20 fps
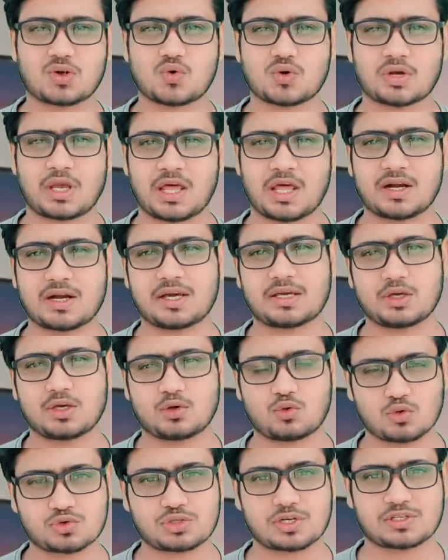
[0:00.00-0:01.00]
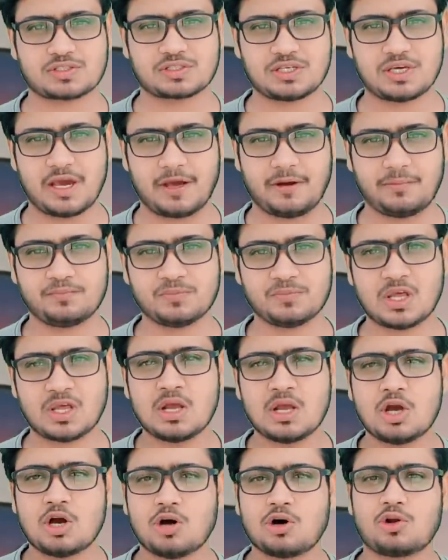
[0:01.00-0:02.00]
को घेरने की कोशिश की है
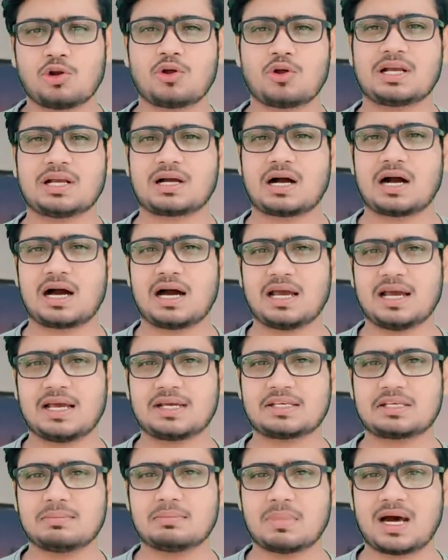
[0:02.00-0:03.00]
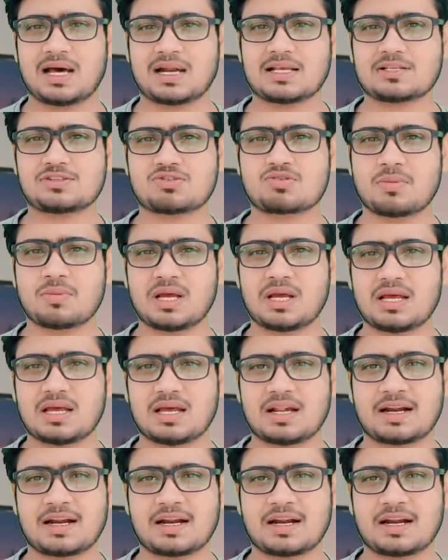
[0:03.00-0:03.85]
उन्होंने कहा है कि महाराष्ट्र में